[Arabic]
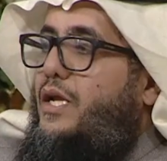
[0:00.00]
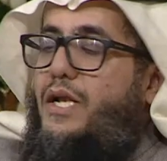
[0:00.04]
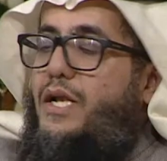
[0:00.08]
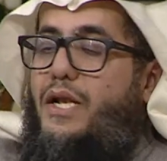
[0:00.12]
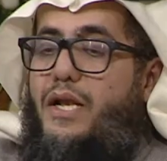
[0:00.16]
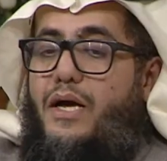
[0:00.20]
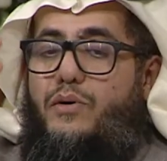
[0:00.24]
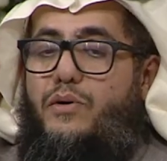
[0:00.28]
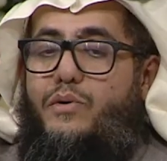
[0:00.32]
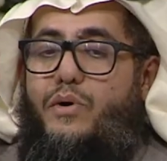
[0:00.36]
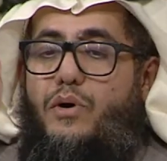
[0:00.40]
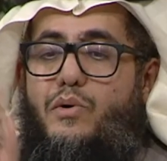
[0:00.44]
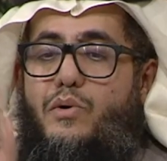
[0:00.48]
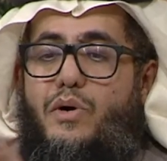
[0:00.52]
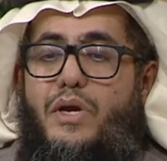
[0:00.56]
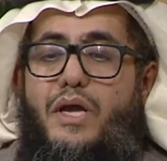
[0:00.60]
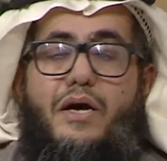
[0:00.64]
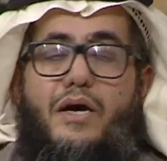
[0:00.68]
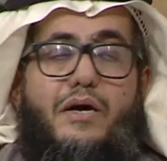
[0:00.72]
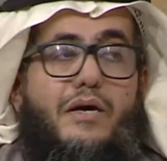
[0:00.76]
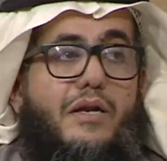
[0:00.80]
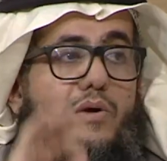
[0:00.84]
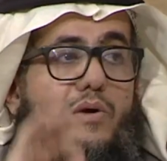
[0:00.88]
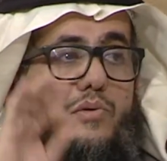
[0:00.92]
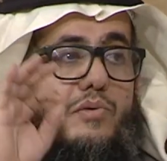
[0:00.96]
إلا وهو
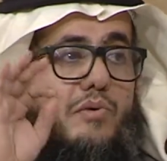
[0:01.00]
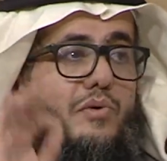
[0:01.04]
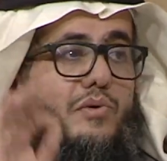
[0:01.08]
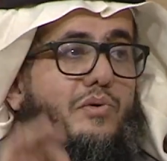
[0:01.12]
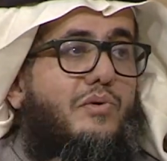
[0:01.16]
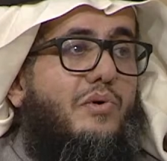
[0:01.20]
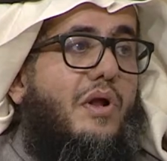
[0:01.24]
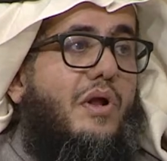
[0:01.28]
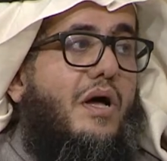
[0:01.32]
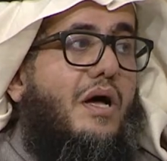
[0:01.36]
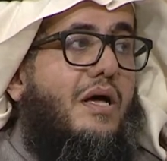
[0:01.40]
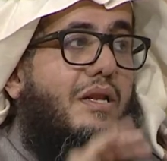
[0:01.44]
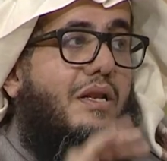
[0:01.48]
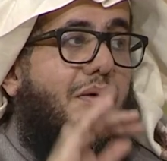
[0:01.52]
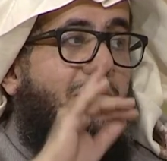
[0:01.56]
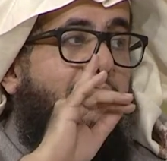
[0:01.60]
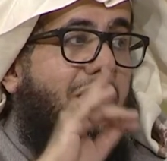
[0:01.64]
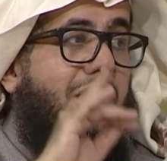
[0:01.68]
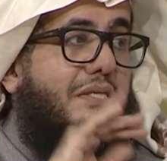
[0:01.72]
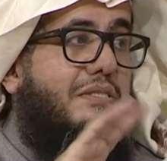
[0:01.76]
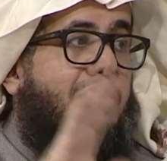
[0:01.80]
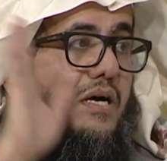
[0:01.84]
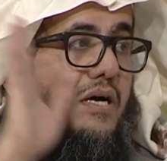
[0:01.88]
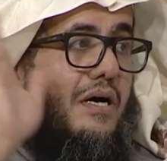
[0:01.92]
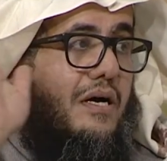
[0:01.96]
يقرأ القرآن آه.
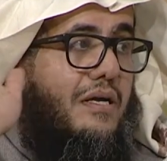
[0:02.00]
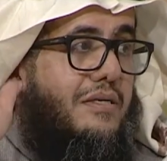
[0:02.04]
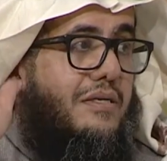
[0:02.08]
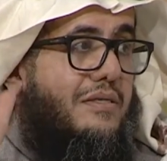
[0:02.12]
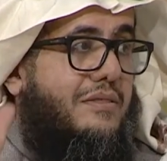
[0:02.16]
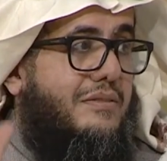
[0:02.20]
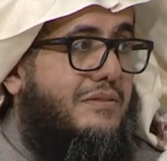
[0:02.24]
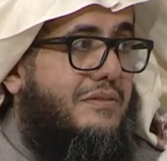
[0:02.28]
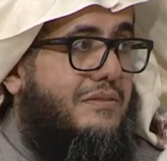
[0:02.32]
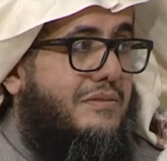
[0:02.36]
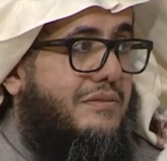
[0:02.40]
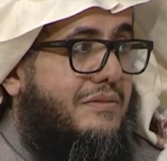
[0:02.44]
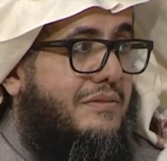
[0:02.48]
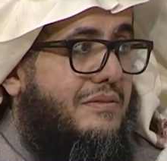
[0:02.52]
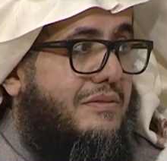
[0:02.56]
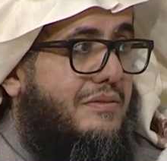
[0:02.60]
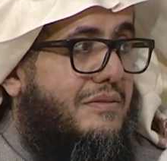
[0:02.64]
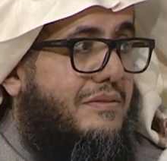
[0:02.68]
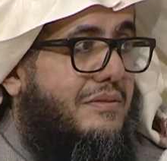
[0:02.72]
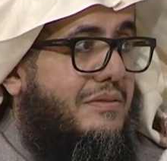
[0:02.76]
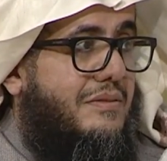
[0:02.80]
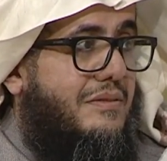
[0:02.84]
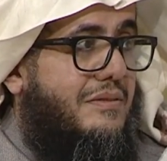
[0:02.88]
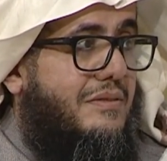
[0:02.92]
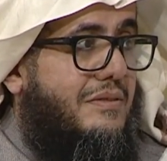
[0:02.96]
بإتقان
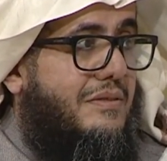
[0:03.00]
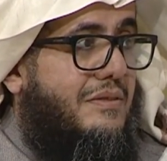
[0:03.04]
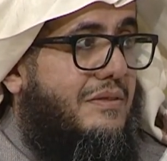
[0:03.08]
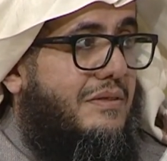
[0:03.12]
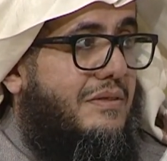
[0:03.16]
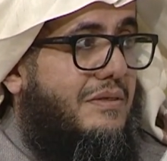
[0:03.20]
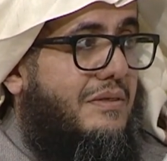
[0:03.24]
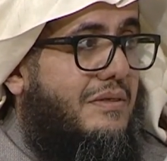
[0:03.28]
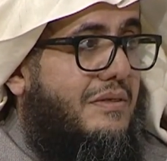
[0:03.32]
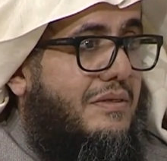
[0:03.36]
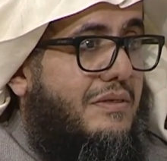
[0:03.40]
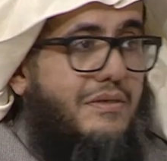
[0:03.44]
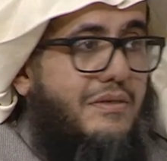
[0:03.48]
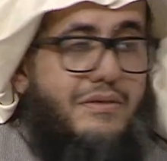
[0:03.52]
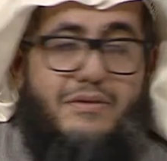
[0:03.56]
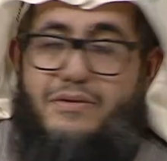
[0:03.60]
صحيح. وأيضا بعض